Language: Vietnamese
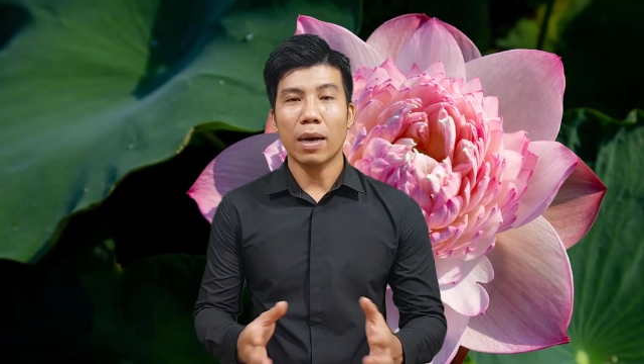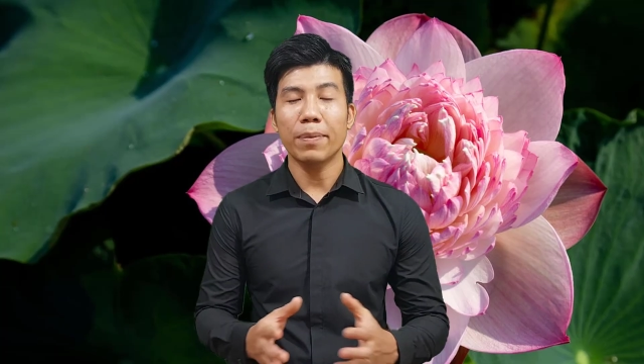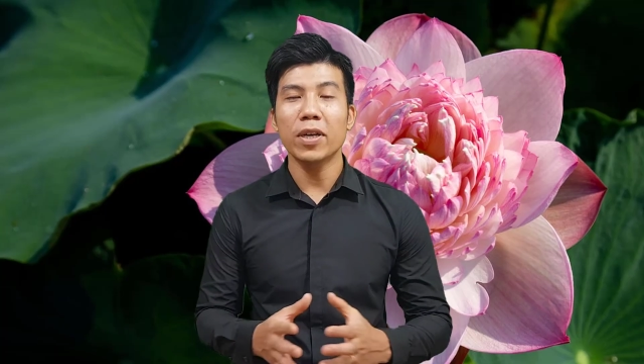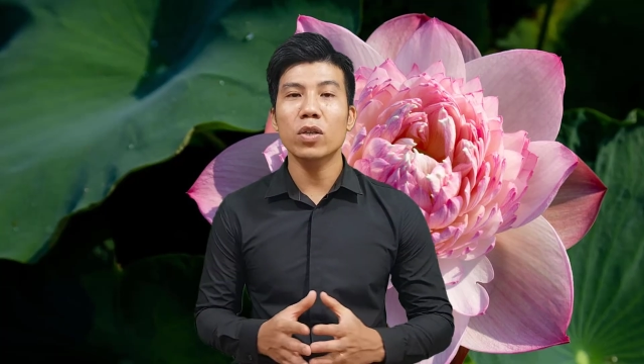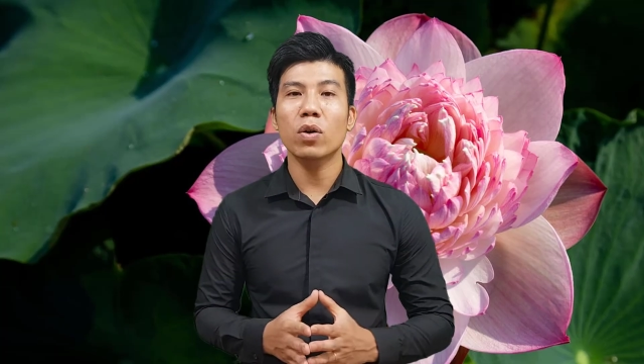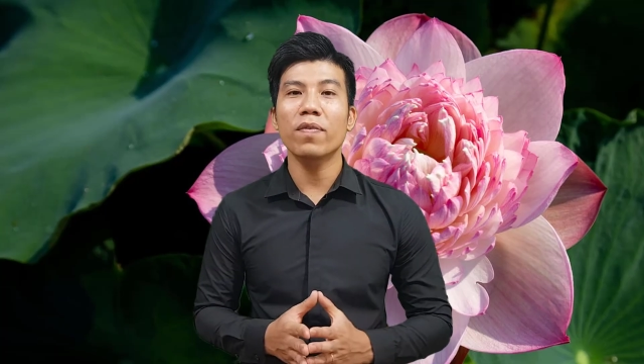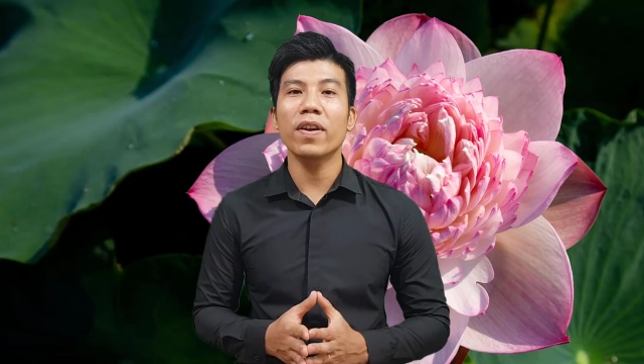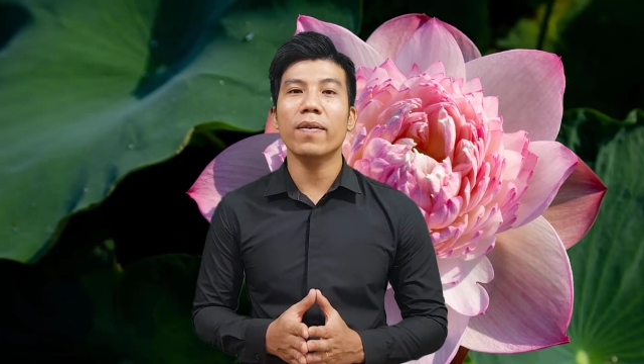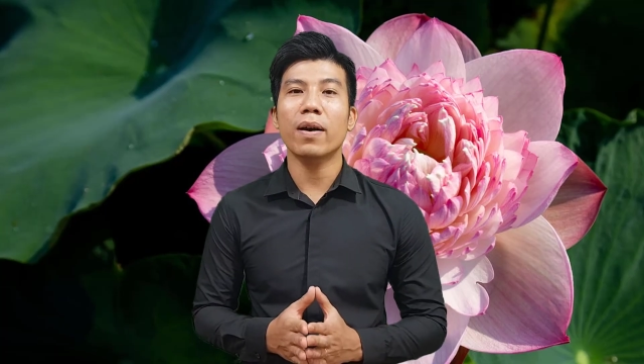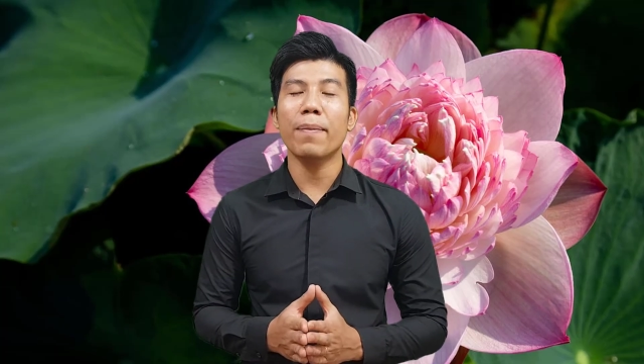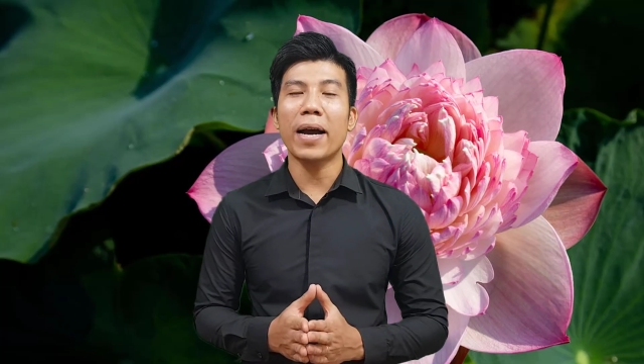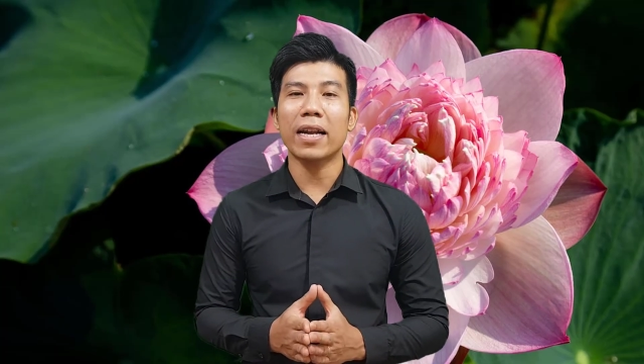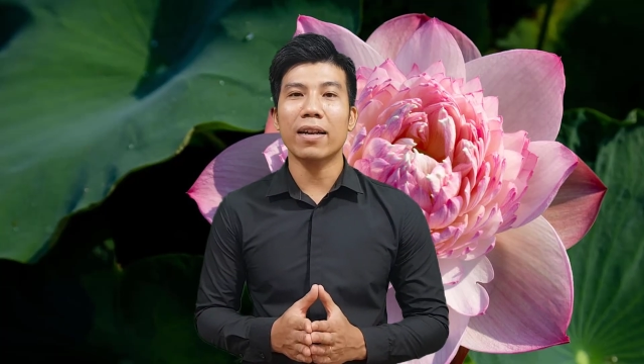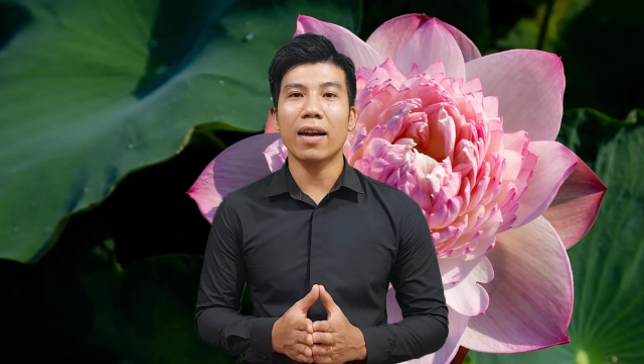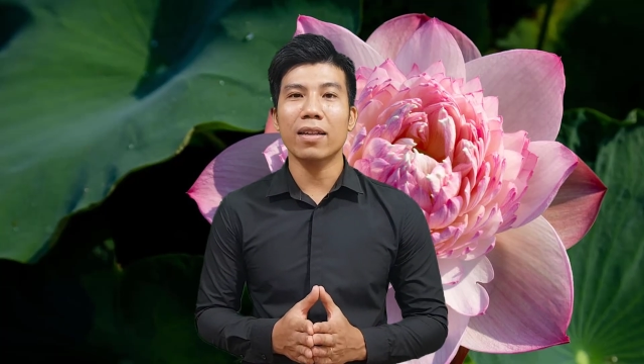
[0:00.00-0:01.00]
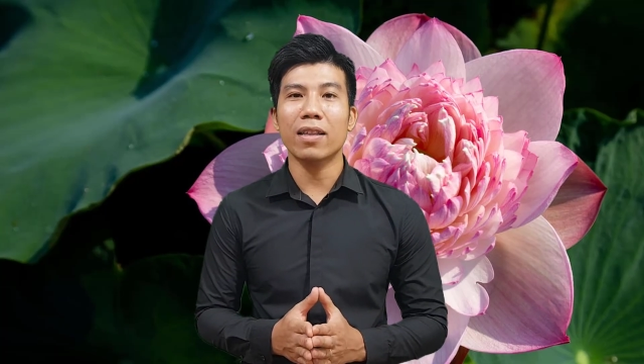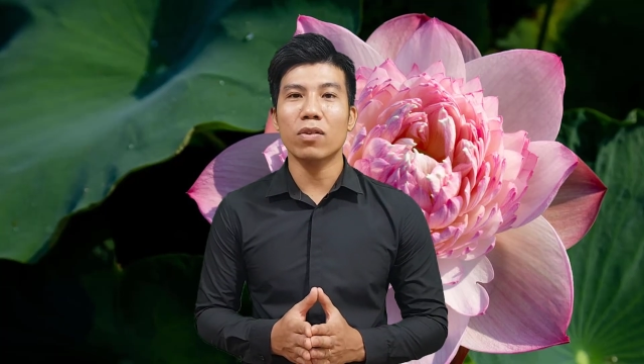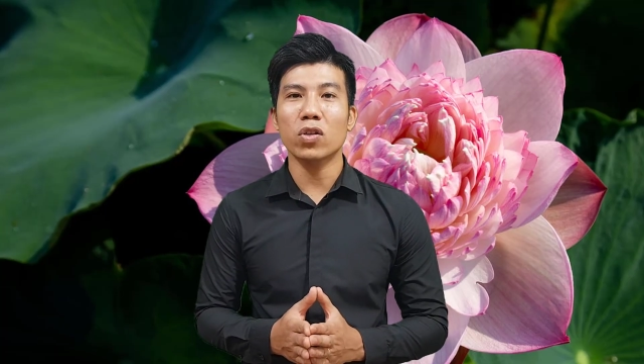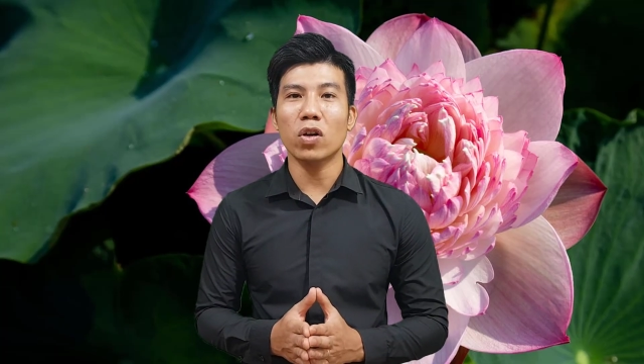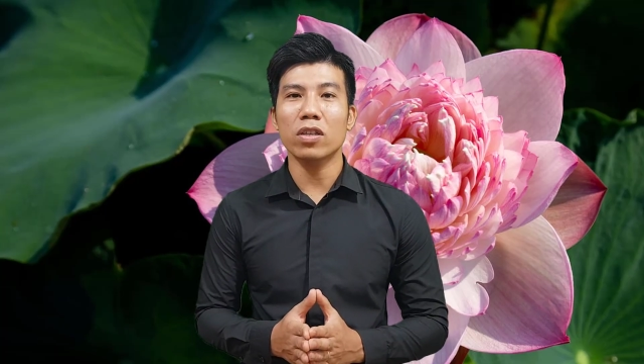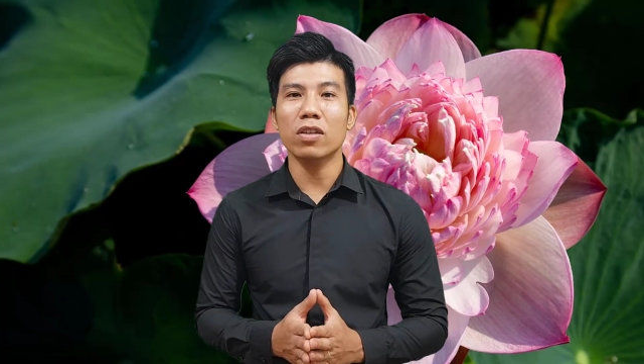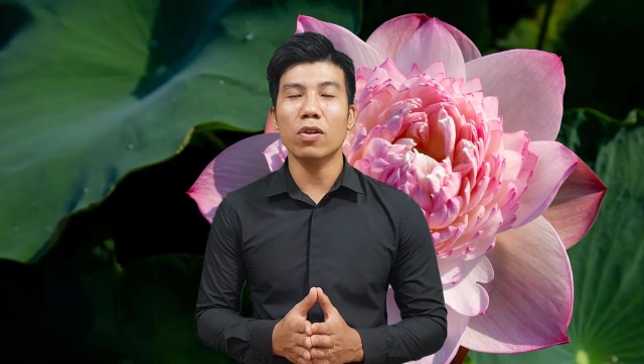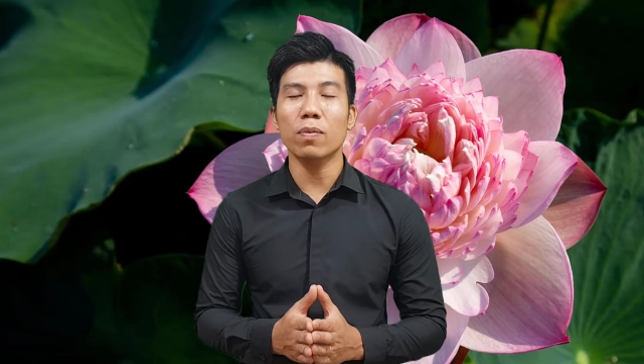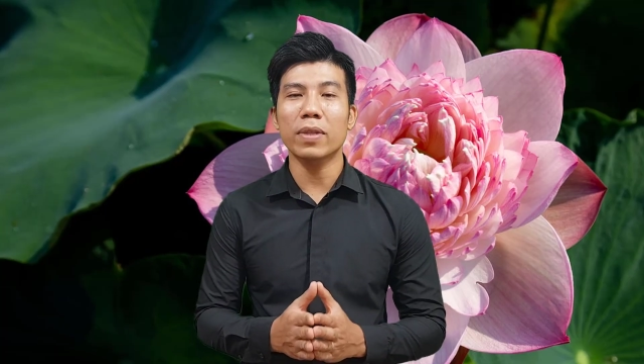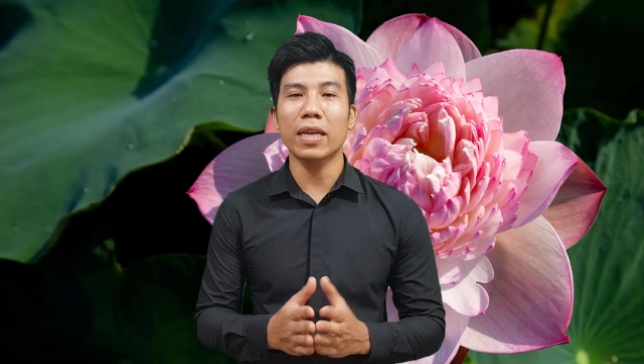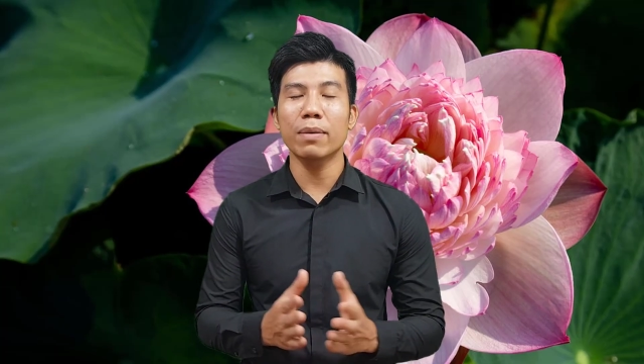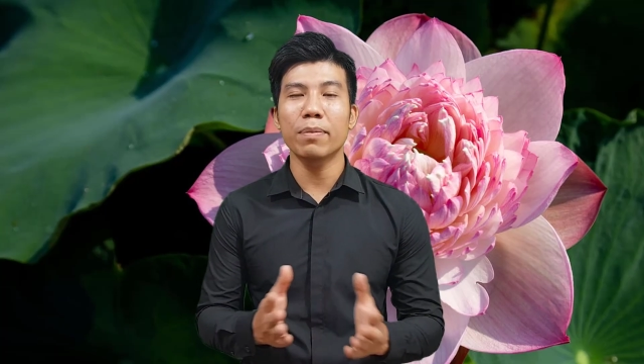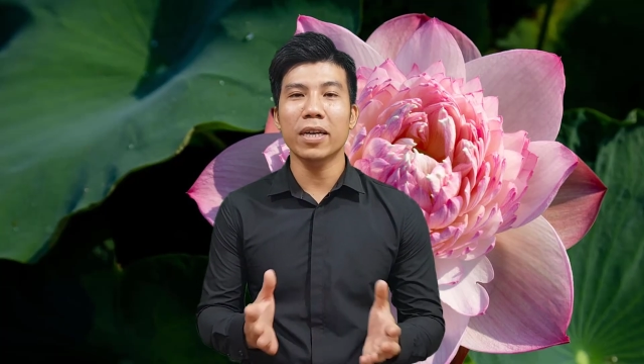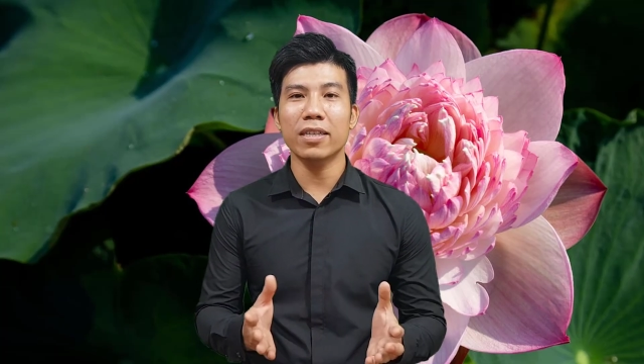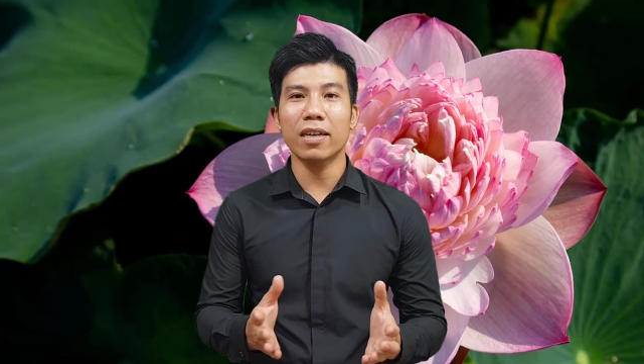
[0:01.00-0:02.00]
Cảm ơn quý vị và các bạn đã theo dõi những thông
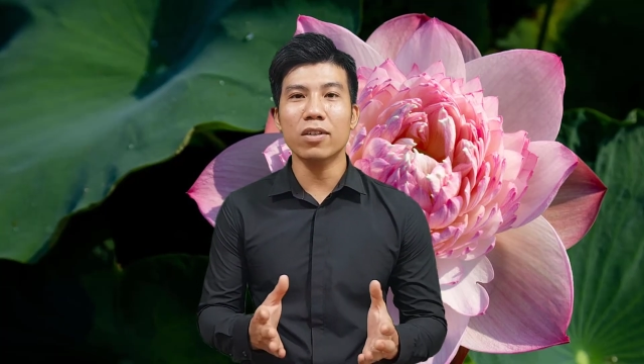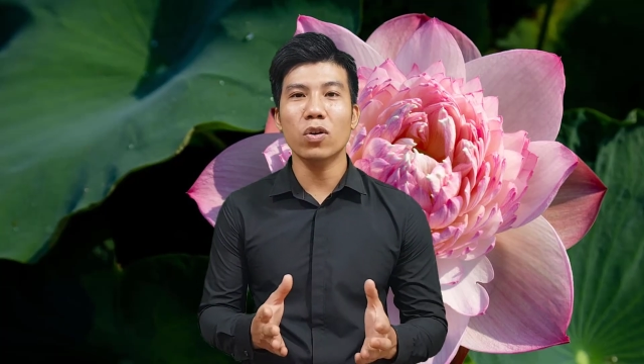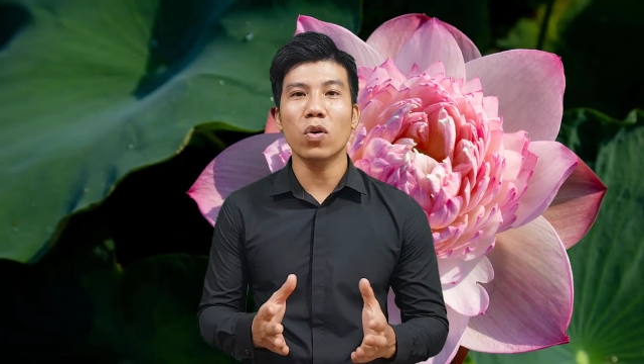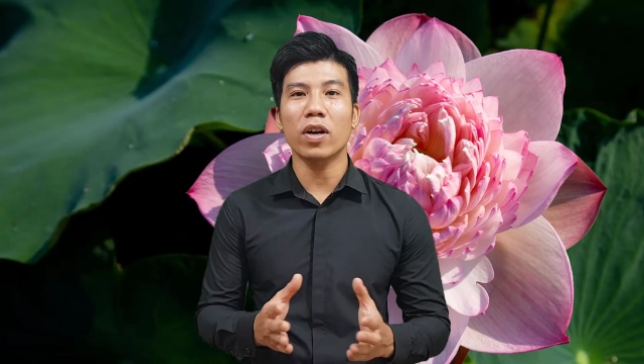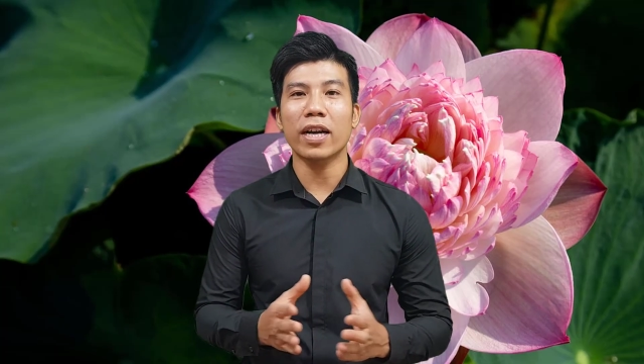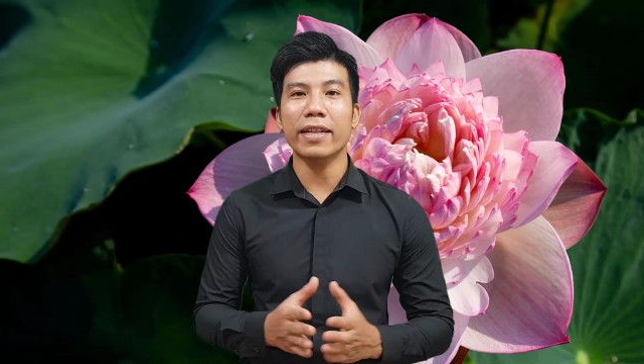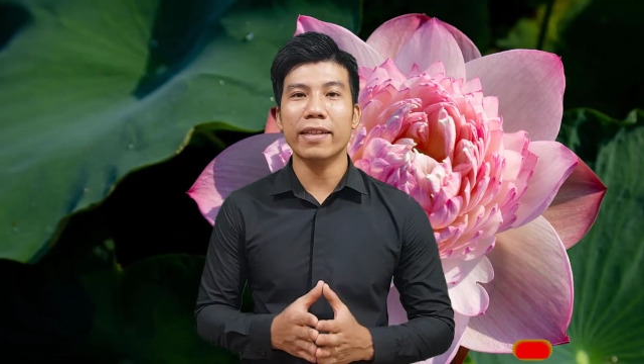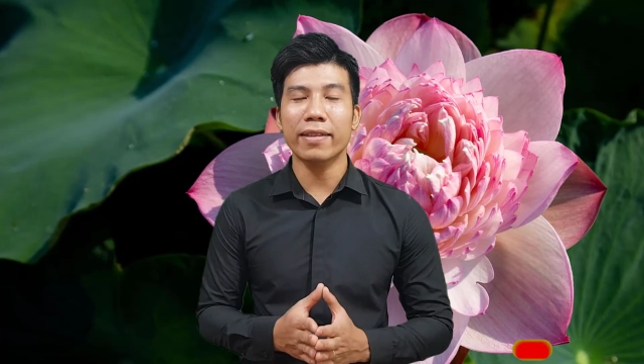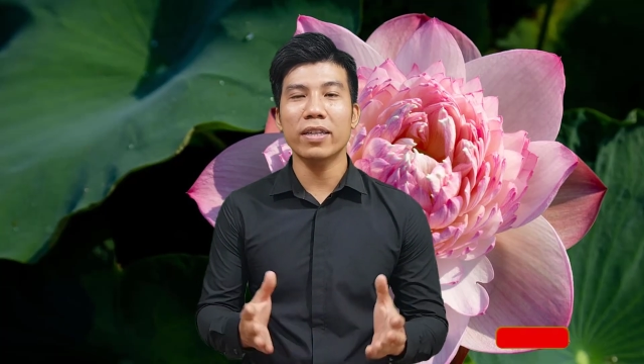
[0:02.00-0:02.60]
tin mới nhất của kênh.